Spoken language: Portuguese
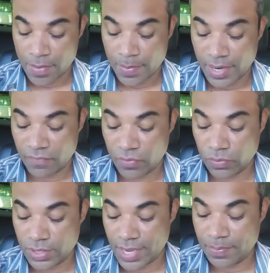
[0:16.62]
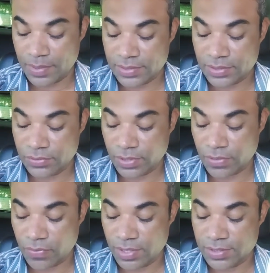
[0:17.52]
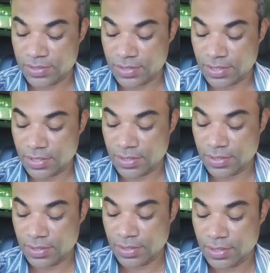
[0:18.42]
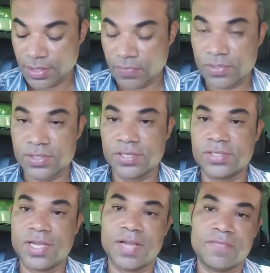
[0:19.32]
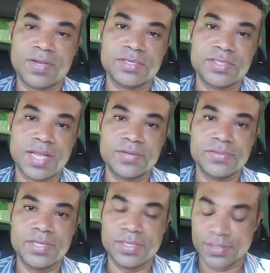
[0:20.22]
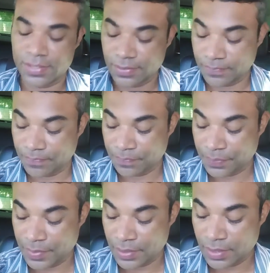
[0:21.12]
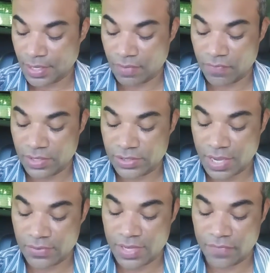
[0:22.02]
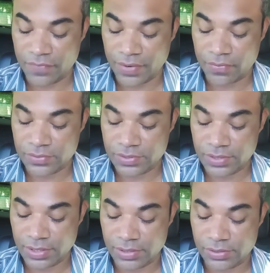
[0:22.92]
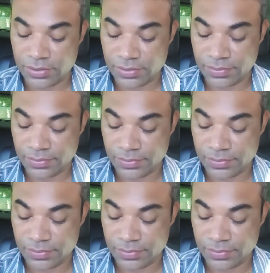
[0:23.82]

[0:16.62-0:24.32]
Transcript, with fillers: Para voltar é preciso reconhecer que você está afastado dele, né? Afastado da fé consciente.